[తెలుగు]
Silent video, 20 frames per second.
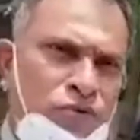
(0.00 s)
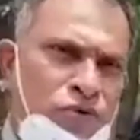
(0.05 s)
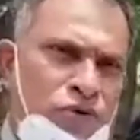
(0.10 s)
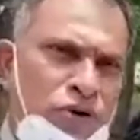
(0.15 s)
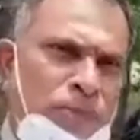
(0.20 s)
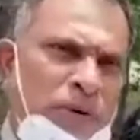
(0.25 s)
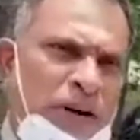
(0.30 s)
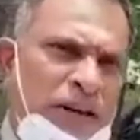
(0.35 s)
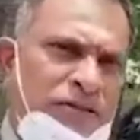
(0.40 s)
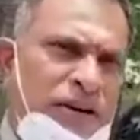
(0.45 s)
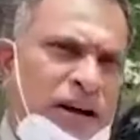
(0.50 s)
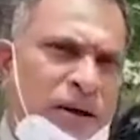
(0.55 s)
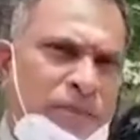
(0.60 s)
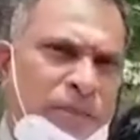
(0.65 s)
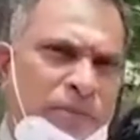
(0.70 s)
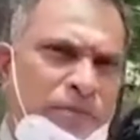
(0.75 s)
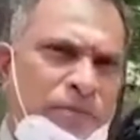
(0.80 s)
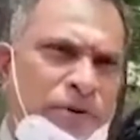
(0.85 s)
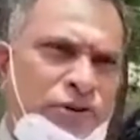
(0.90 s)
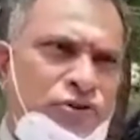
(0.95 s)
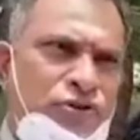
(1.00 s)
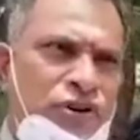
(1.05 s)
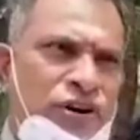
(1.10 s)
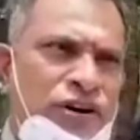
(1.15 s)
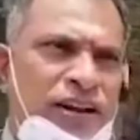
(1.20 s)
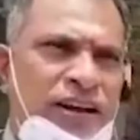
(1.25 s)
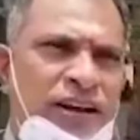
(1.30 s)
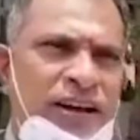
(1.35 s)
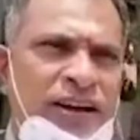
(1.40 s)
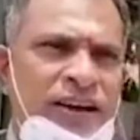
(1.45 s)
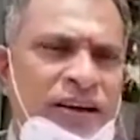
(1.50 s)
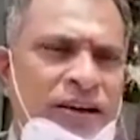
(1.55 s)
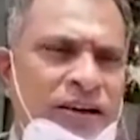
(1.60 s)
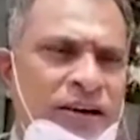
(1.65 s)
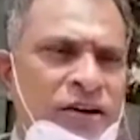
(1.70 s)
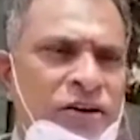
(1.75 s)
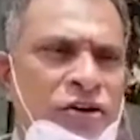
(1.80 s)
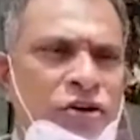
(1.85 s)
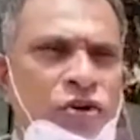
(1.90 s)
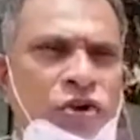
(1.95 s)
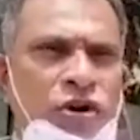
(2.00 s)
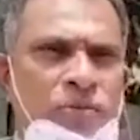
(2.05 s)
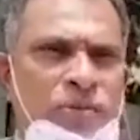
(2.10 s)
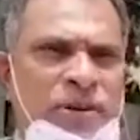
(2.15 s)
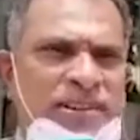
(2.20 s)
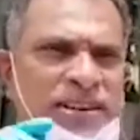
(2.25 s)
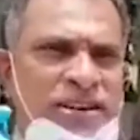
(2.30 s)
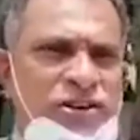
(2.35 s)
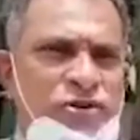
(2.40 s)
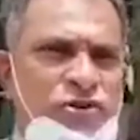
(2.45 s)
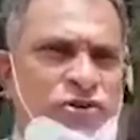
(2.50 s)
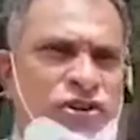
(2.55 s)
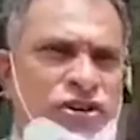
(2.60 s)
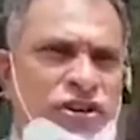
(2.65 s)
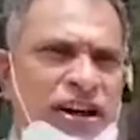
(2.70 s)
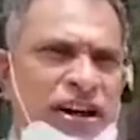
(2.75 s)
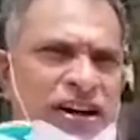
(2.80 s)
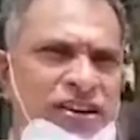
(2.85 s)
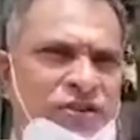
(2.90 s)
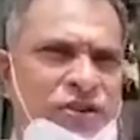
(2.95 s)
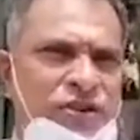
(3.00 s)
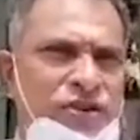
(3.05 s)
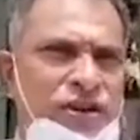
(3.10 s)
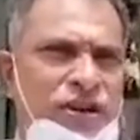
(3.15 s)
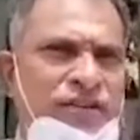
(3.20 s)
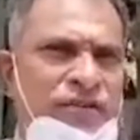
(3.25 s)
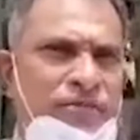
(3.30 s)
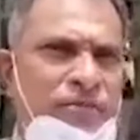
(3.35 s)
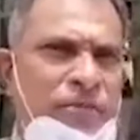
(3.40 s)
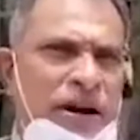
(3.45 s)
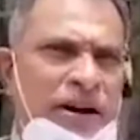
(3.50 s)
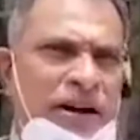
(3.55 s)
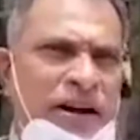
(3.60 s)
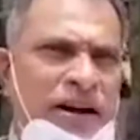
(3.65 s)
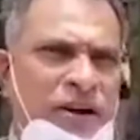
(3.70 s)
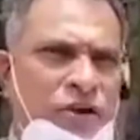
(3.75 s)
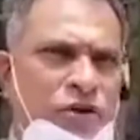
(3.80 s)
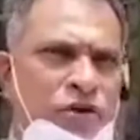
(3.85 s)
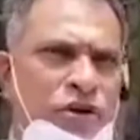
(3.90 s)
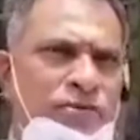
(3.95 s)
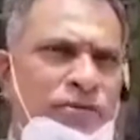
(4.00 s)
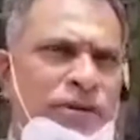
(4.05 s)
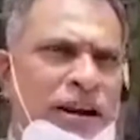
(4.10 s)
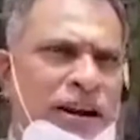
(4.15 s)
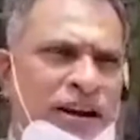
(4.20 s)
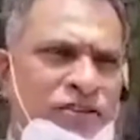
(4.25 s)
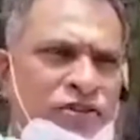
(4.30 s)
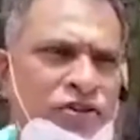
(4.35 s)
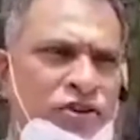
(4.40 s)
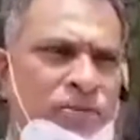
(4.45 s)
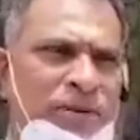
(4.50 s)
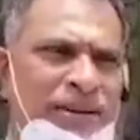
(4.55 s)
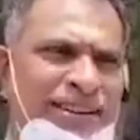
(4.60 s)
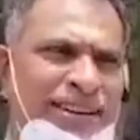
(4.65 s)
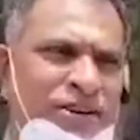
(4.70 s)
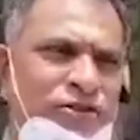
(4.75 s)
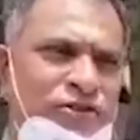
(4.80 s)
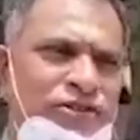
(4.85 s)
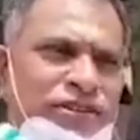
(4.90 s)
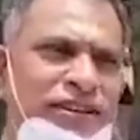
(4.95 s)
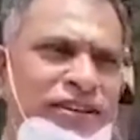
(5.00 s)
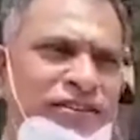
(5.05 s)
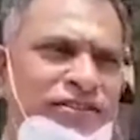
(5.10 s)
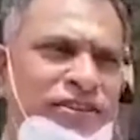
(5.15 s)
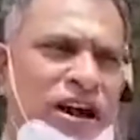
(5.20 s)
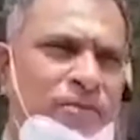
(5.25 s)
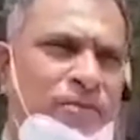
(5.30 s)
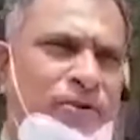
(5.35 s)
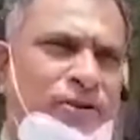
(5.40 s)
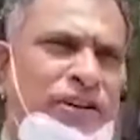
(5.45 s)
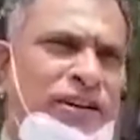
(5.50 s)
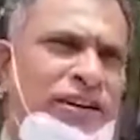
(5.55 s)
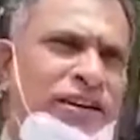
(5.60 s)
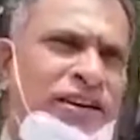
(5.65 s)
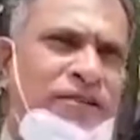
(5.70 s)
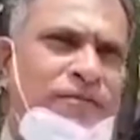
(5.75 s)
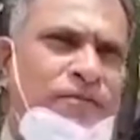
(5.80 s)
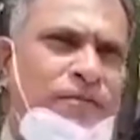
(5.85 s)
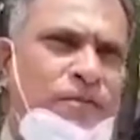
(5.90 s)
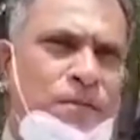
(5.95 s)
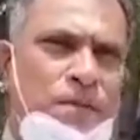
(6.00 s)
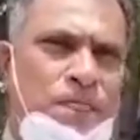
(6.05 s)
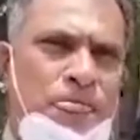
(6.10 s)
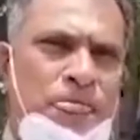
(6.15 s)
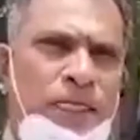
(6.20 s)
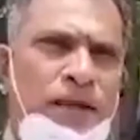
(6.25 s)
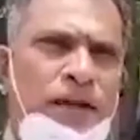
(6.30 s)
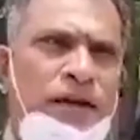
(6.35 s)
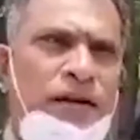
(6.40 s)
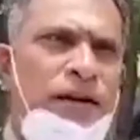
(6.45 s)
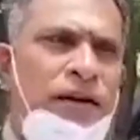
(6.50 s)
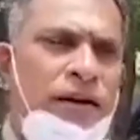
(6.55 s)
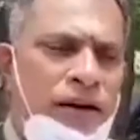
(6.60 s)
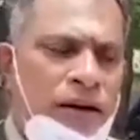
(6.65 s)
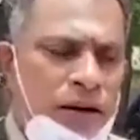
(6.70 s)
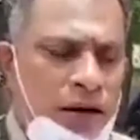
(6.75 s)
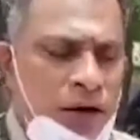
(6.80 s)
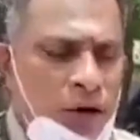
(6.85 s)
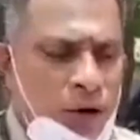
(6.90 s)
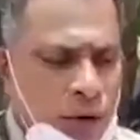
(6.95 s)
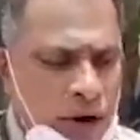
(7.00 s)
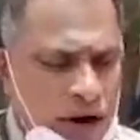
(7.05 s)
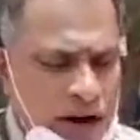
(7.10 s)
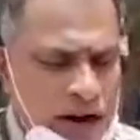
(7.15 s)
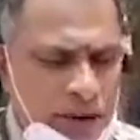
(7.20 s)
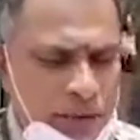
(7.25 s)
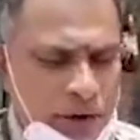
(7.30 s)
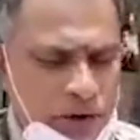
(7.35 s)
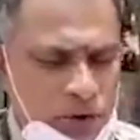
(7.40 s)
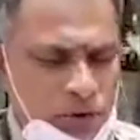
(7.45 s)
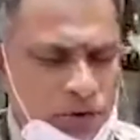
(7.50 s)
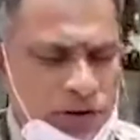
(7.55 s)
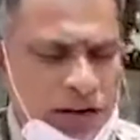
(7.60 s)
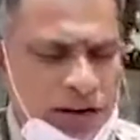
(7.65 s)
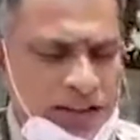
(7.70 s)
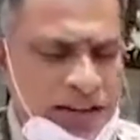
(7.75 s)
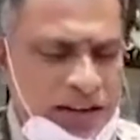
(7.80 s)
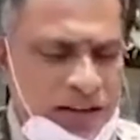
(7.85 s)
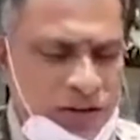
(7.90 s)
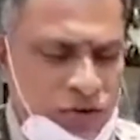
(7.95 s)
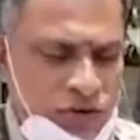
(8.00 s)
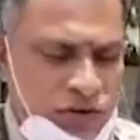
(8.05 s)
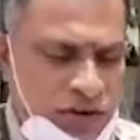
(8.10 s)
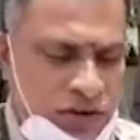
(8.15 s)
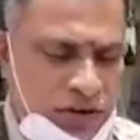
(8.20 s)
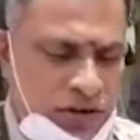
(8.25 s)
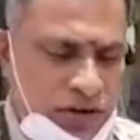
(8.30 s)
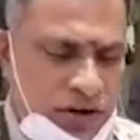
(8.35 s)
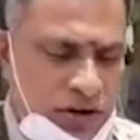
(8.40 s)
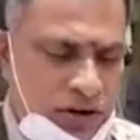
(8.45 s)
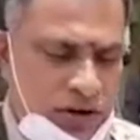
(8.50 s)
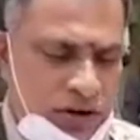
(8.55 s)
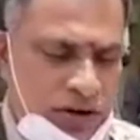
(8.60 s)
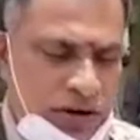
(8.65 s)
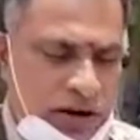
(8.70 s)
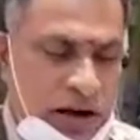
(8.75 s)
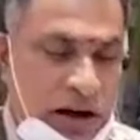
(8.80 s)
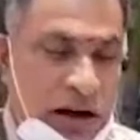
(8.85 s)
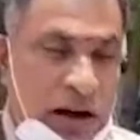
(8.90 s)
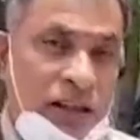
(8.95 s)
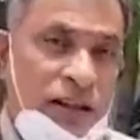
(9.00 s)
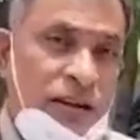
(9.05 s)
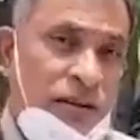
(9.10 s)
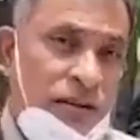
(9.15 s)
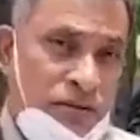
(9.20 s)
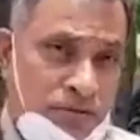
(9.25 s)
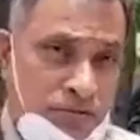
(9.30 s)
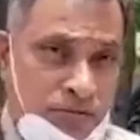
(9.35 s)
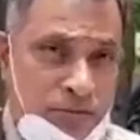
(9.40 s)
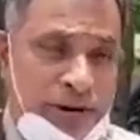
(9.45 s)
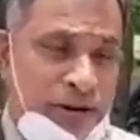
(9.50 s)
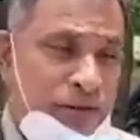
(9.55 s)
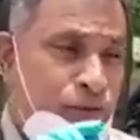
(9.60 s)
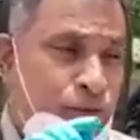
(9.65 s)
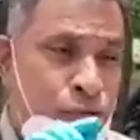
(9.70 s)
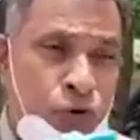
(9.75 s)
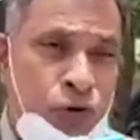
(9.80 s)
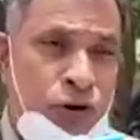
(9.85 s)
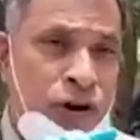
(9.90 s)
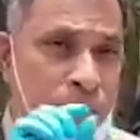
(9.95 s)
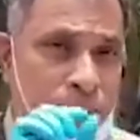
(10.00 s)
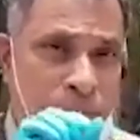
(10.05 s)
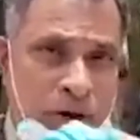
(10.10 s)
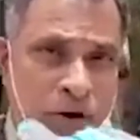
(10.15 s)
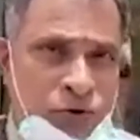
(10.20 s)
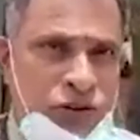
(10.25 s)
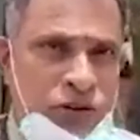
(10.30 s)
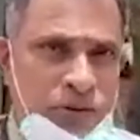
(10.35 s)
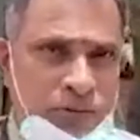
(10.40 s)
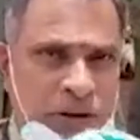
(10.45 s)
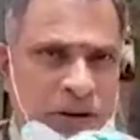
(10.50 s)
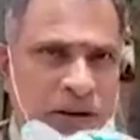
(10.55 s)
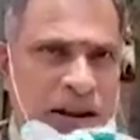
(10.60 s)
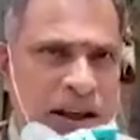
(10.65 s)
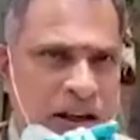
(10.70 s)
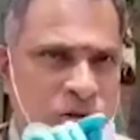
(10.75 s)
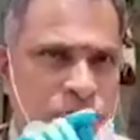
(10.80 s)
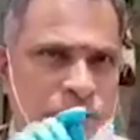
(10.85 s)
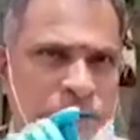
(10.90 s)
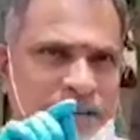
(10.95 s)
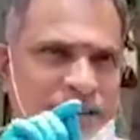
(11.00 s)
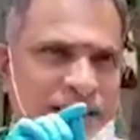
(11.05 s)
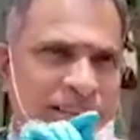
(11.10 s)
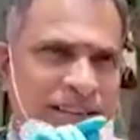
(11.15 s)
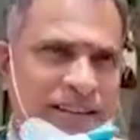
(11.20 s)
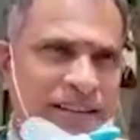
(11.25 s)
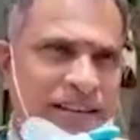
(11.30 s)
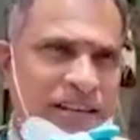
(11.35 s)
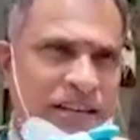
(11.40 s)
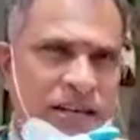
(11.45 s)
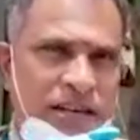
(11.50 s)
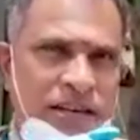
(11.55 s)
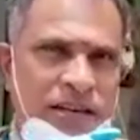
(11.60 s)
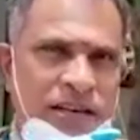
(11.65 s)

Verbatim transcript: గూగుల్ పే ద్వారా పంపించు అంటే ఒక మెసేజ్ వచ్చే మాట్లాడిన రెండు నిమిషాల కదా ఒక మెసేజ్ వస్తుంది షాప్ అతనికి వాళ్ళు ఏమనుకుంటారు దాన్ని చూసి అది ఫోన్ నెంబర్ నుంచి మీకు రాదు మెసేజ్ అది